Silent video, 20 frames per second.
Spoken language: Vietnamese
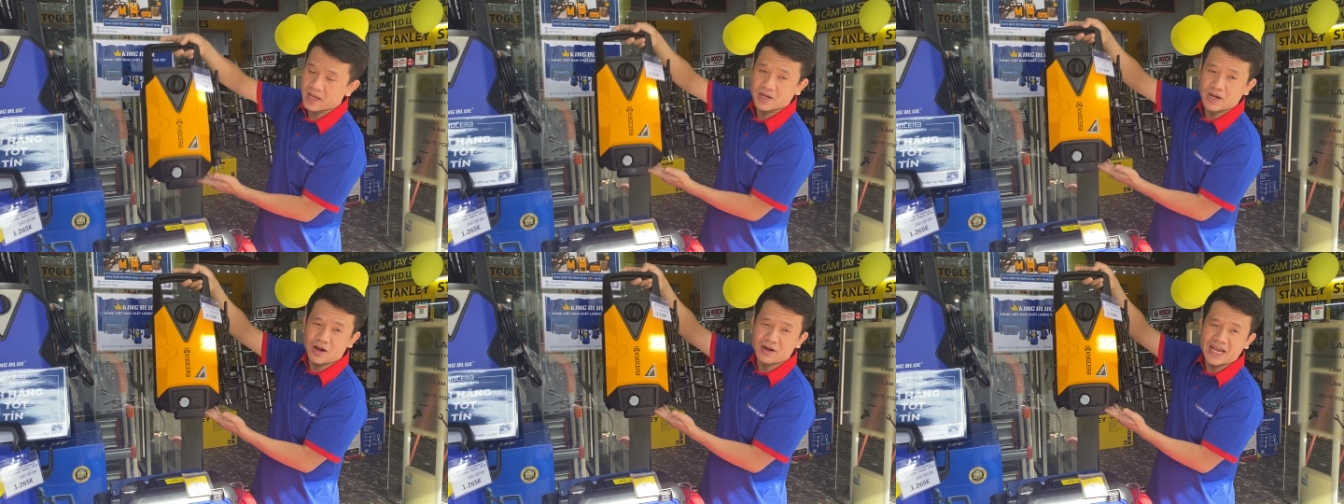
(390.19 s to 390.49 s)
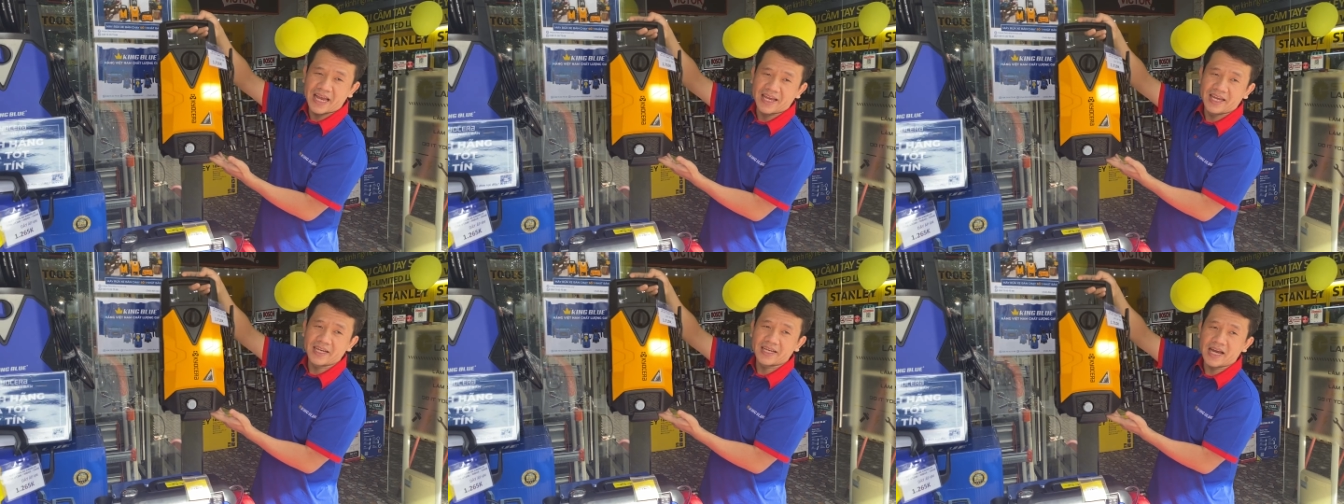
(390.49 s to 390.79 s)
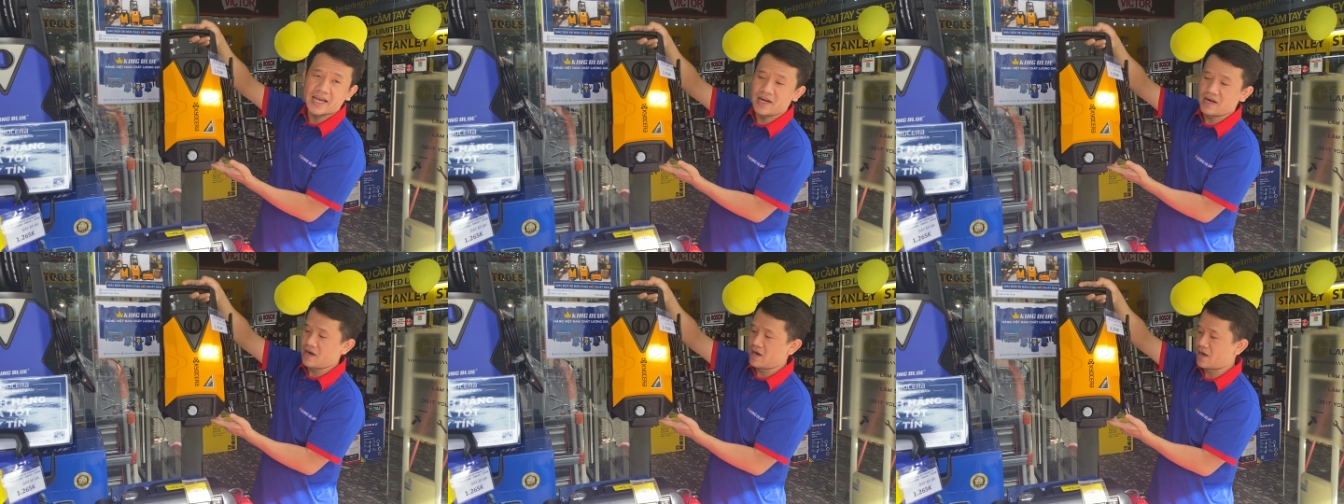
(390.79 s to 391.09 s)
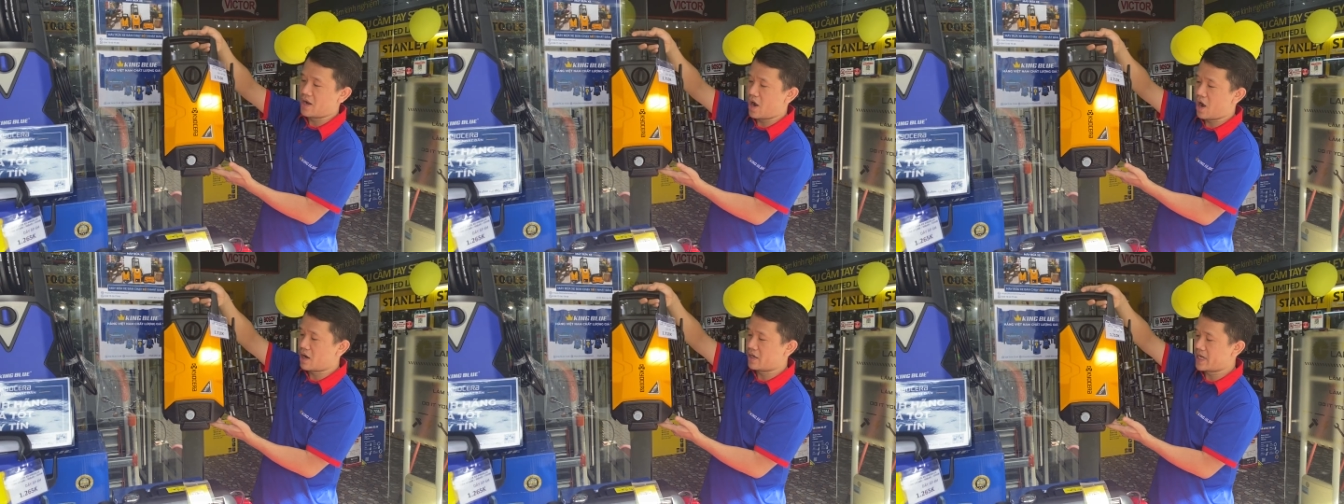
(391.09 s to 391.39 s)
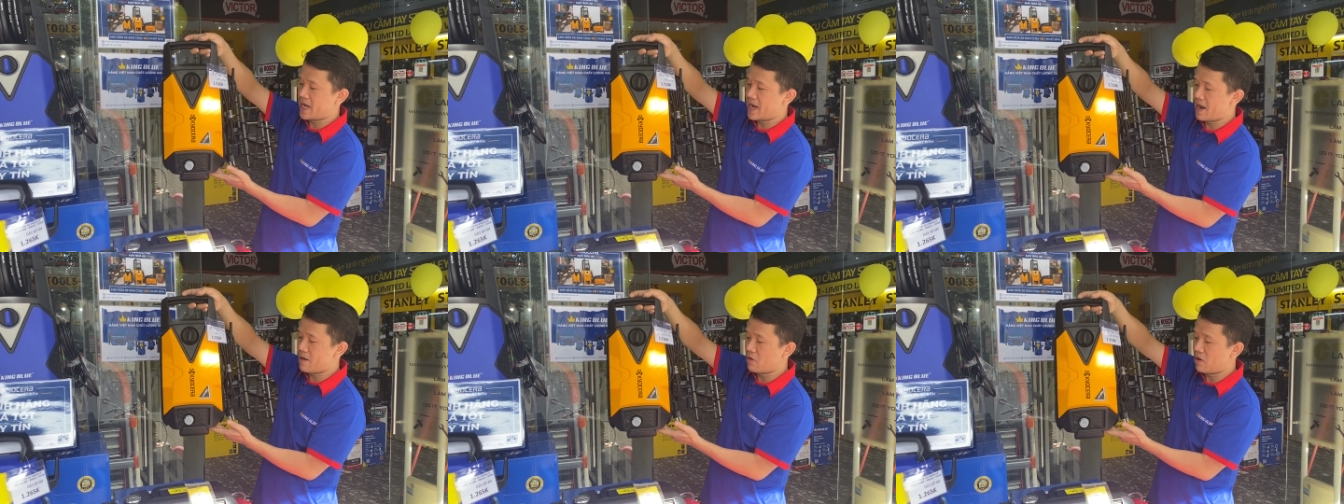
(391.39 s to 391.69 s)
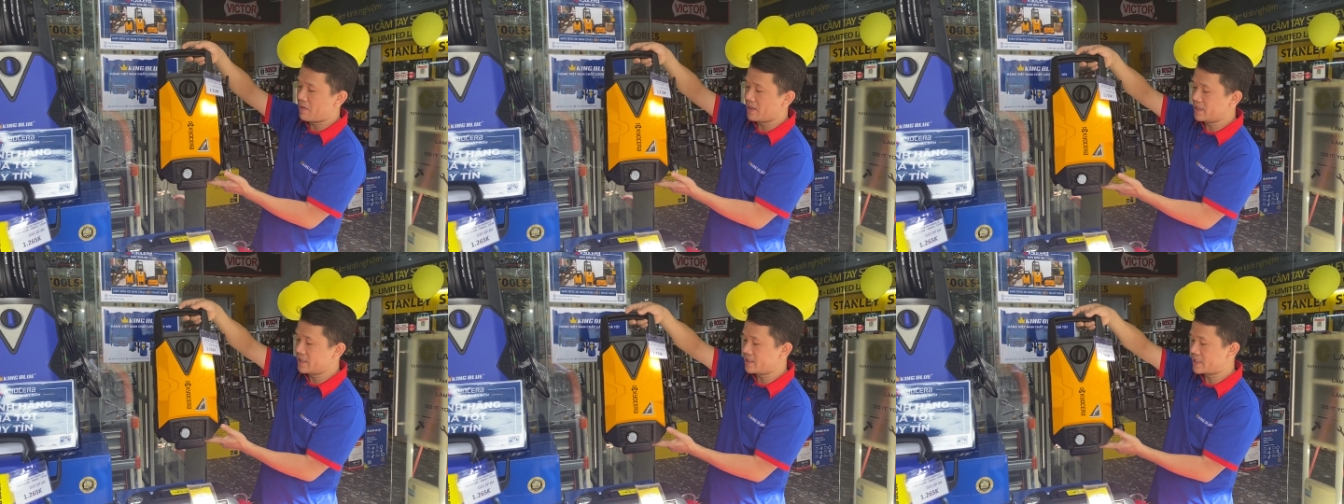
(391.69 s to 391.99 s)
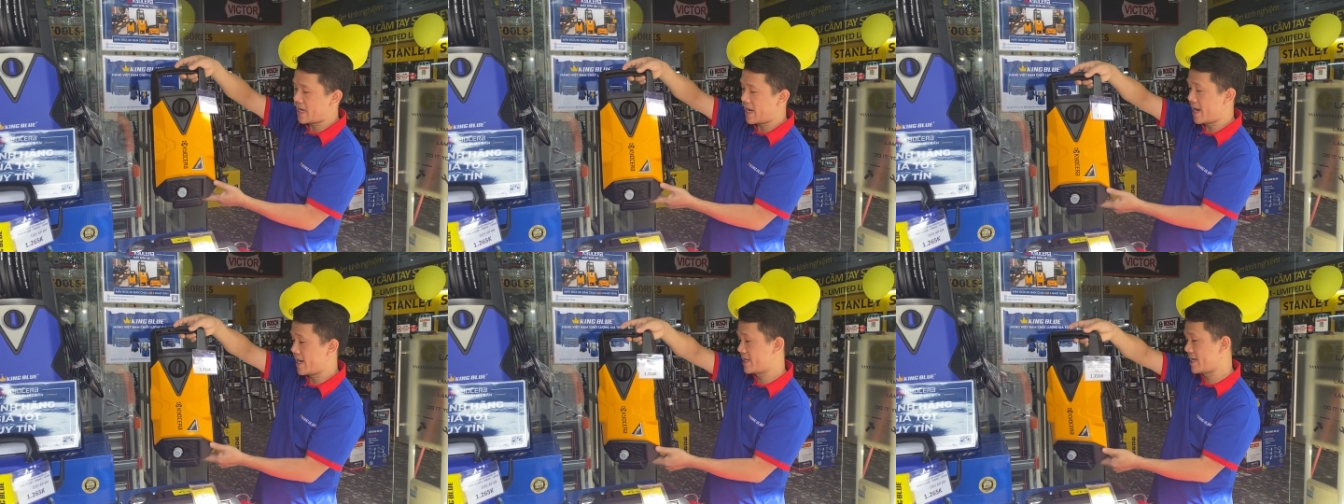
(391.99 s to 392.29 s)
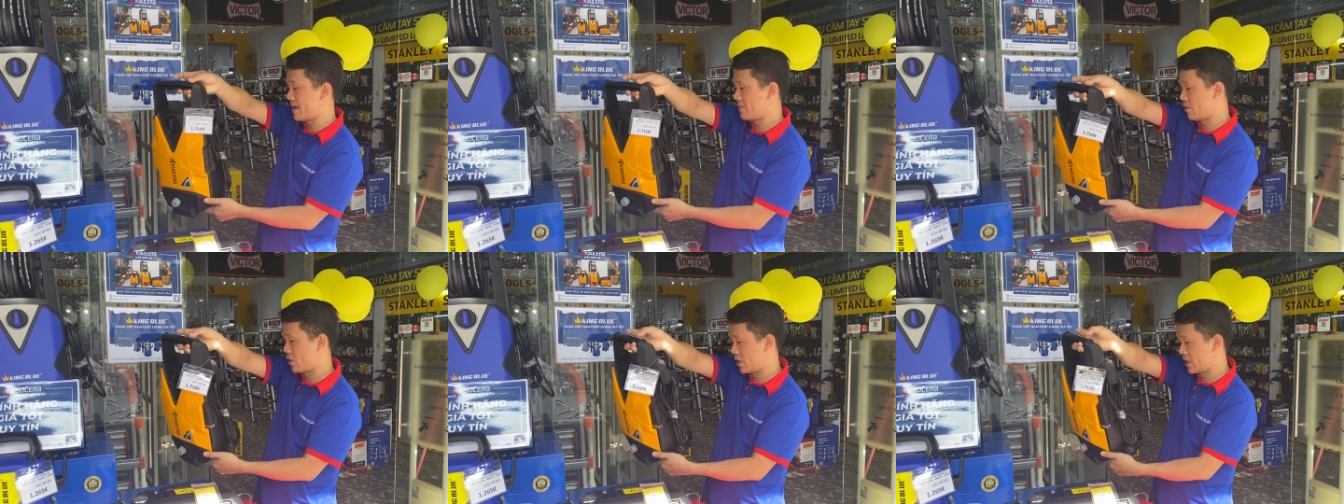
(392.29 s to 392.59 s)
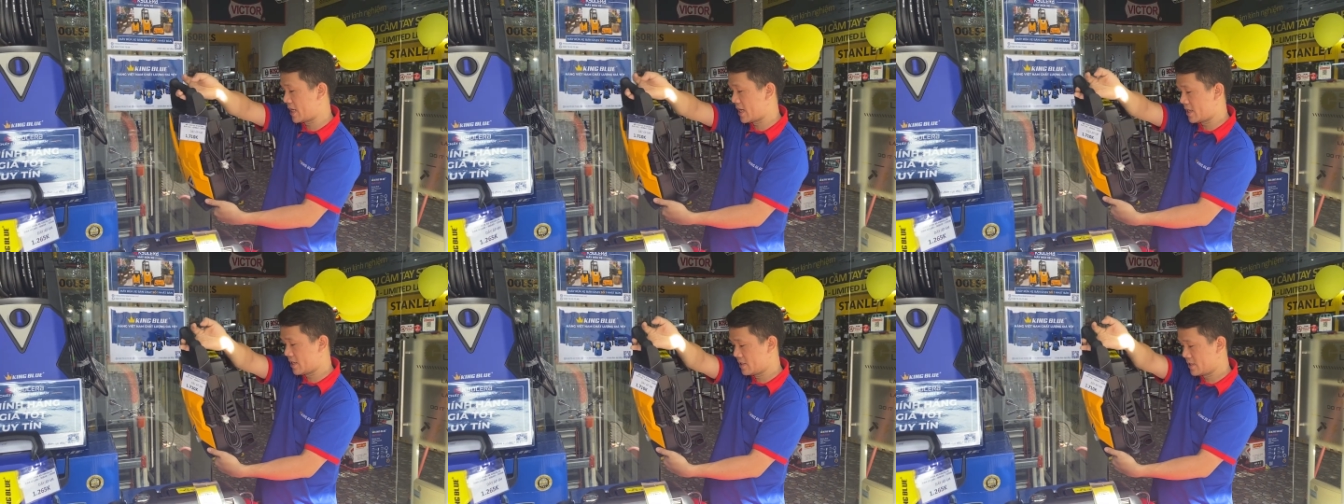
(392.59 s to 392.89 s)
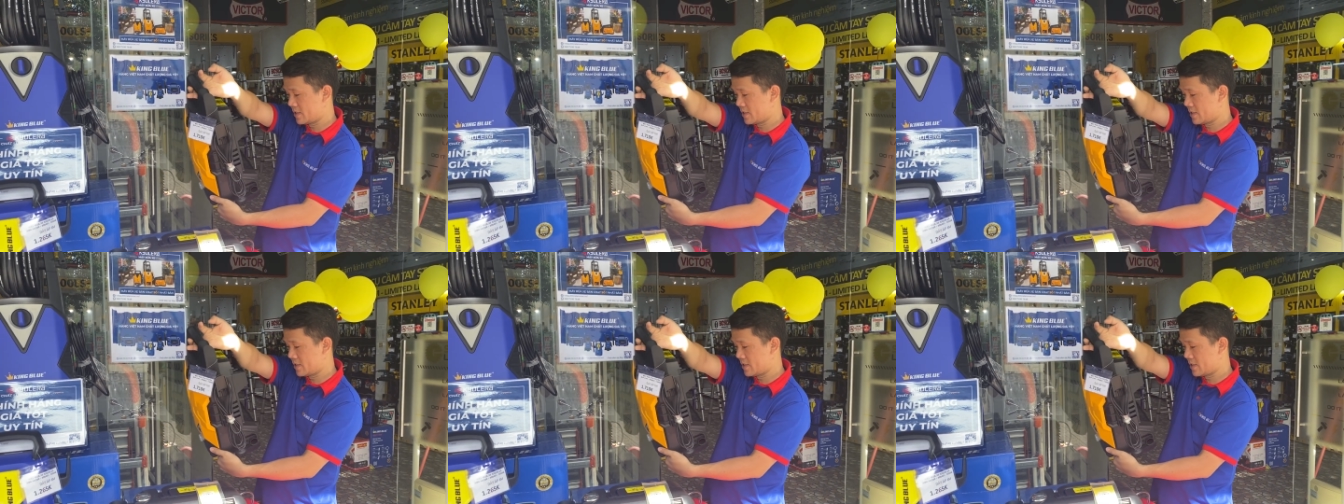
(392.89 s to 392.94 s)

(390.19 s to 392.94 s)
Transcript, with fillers: con này thiết kế rất là gọn nha không có bánh xe nha mọi người nha